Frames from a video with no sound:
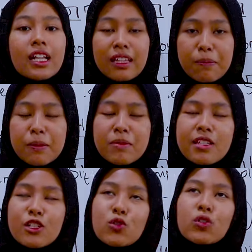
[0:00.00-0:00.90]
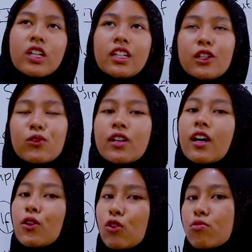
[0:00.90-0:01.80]
Tapi bisa juga kita
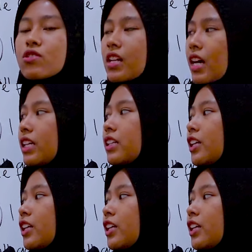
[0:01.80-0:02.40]
gunakan rumus lain,